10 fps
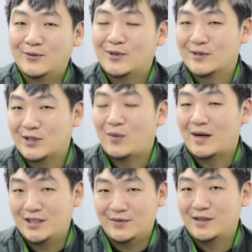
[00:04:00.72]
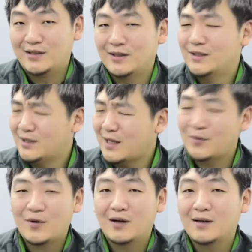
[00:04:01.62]
如果说小伙伴喜欢这个车的，其实大
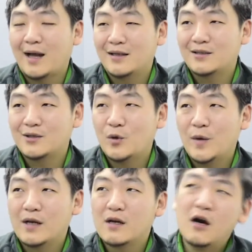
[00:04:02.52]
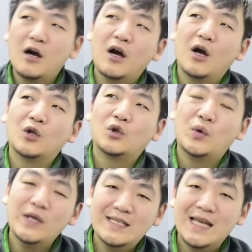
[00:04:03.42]
冰块还是会更
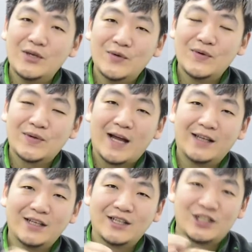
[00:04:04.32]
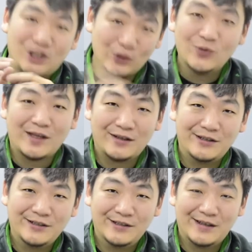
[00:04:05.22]
推荐于它的手动挡的
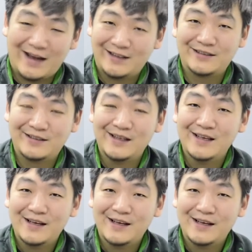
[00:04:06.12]
车型，还是